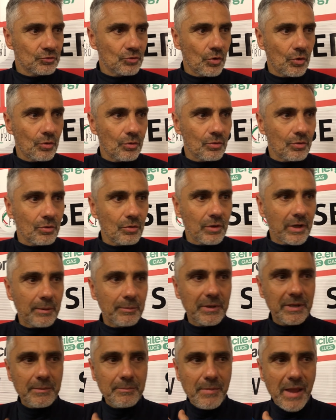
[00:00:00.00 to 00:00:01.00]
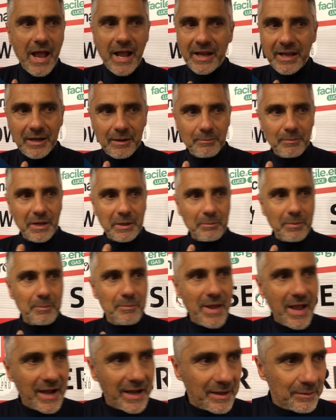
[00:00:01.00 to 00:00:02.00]
ho, ho i capelli bianchi e la barba
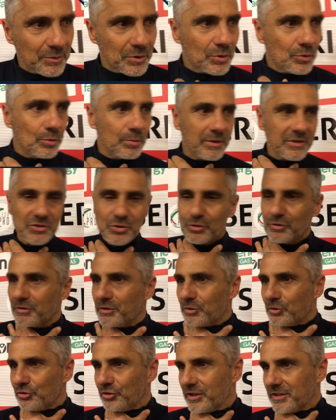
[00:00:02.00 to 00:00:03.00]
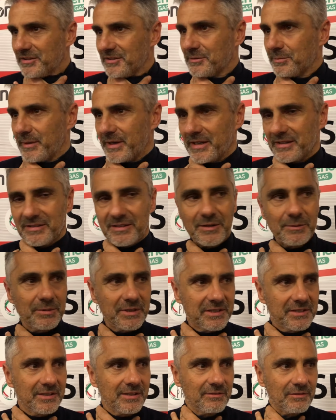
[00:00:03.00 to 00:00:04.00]
bianca, per cui penso di avere una certa esperienza. Le
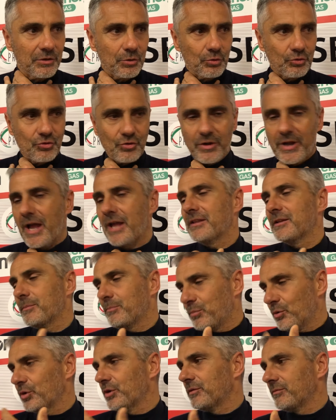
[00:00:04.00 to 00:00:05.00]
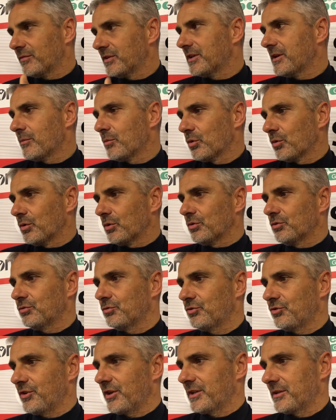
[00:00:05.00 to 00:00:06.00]
partite vanno giocate e poi vediamo quello che
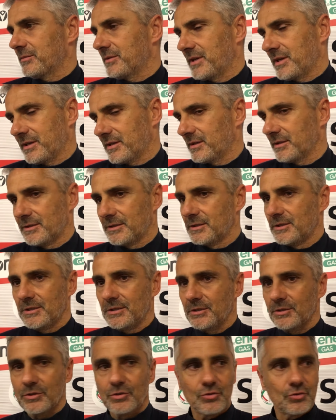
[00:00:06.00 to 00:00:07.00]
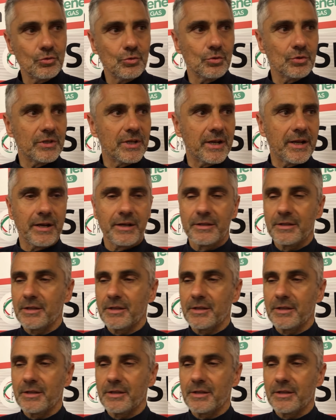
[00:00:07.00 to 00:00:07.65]
succede perché nessuno ti regala